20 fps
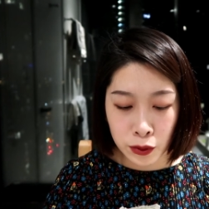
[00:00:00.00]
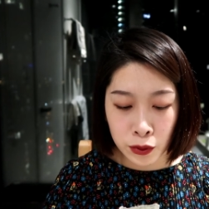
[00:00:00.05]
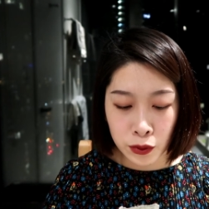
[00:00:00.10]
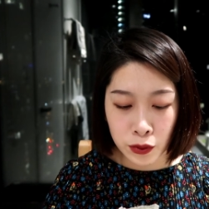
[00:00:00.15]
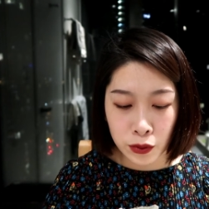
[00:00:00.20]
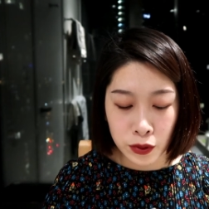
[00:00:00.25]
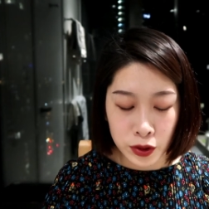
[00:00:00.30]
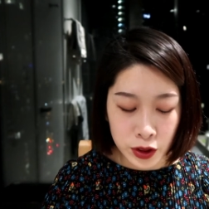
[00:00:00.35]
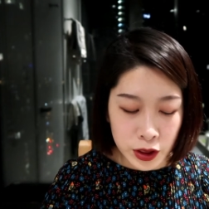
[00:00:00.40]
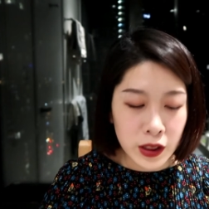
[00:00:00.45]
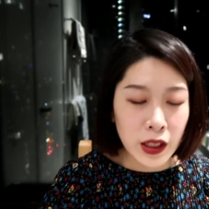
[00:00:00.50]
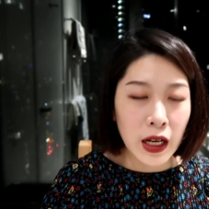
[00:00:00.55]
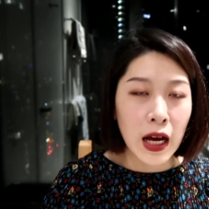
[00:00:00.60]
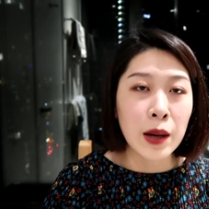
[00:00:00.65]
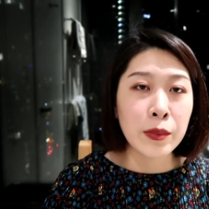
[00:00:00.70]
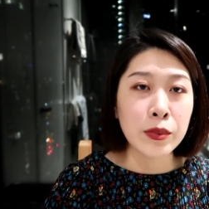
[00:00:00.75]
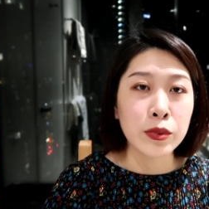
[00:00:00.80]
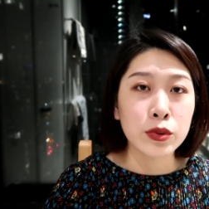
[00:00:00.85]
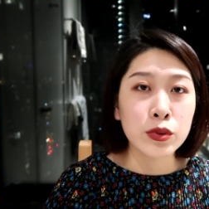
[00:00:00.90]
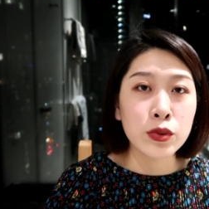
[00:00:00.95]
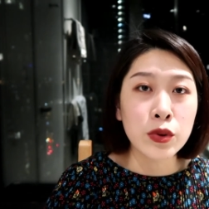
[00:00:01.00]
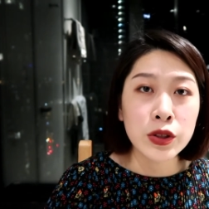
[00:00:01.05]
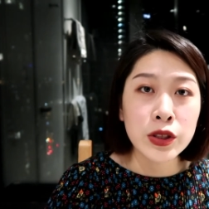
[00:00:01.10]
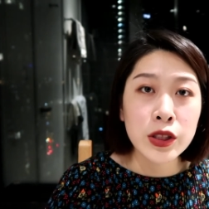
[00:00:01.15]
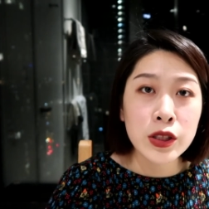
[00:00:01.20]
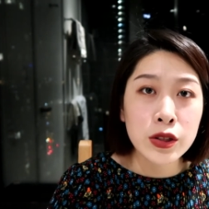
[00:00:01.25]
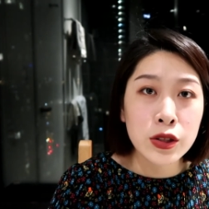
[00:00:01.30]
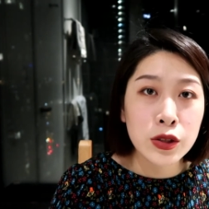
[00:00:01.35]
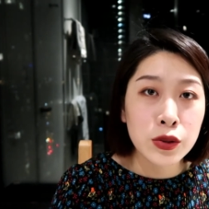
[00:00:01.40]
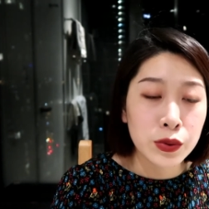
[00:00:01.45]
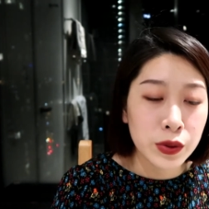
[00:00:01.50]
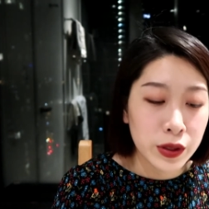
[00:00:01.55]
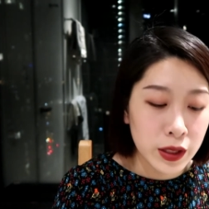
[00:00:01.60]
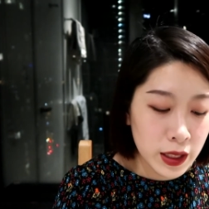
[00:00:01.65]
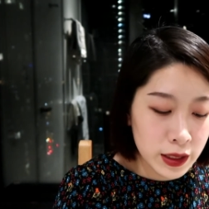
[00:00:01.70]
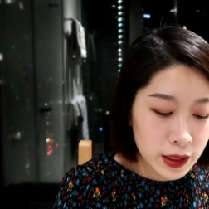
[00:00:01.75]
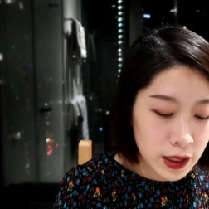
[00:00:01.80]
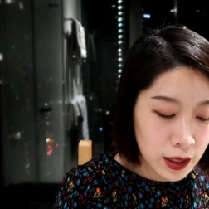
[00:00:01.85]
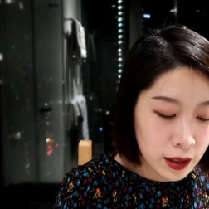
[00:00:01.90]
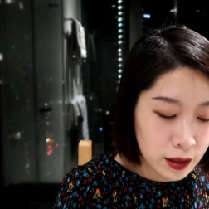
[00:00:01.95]
露，这个还不错，这是属于
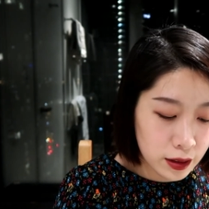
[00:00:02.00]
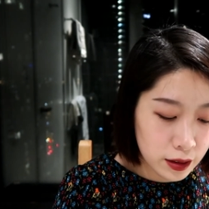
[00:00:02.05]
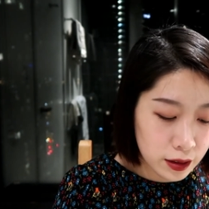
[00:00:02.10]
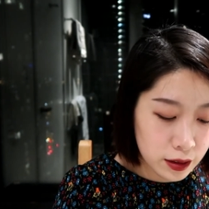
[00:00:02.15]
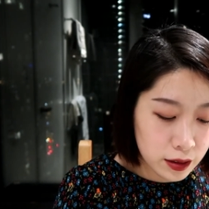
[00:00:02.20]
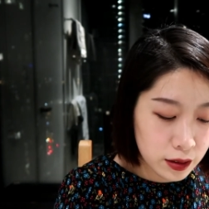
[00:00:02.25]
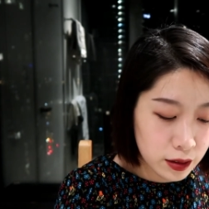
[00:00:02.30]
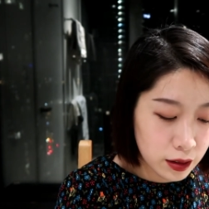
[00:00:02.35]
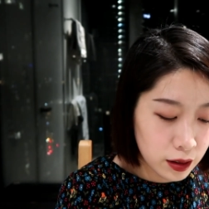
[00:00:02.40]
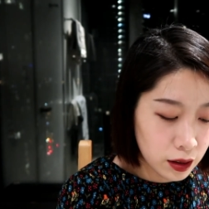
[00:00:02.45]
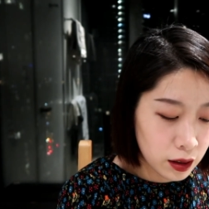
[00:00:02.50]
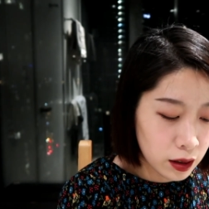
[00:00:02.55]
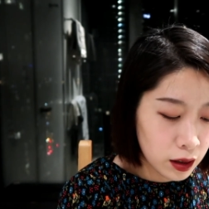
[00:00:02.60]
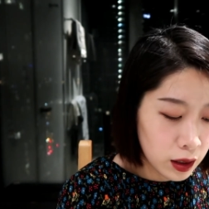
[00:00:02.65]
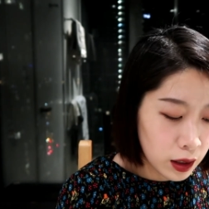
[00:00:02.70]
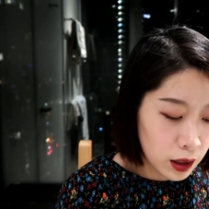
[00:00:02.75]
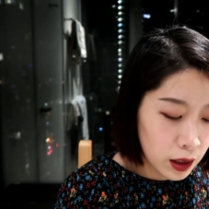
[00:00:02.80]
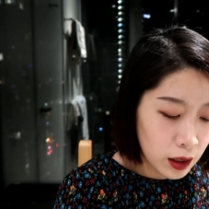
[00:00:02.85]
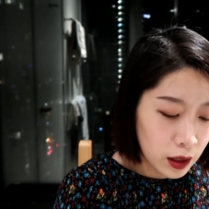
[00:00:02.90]
他家的一个。